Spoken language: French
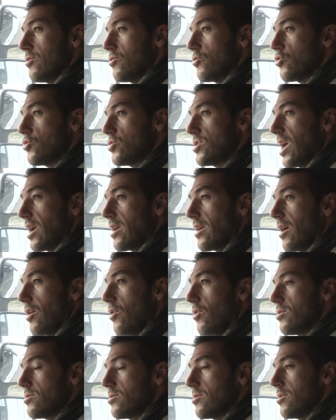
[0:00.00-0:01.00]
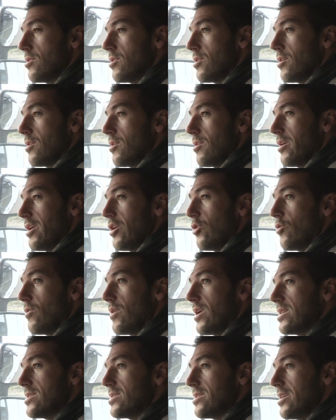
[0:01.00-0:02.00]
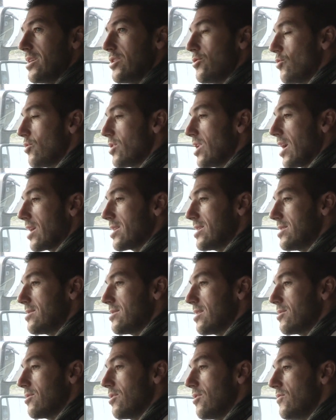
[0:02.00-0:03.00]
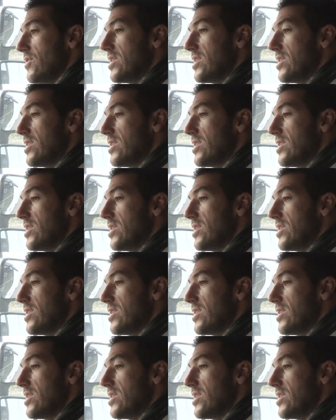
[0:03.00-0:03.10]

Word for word: donc jusqu'à 40, et on va essayer de garder cette euh,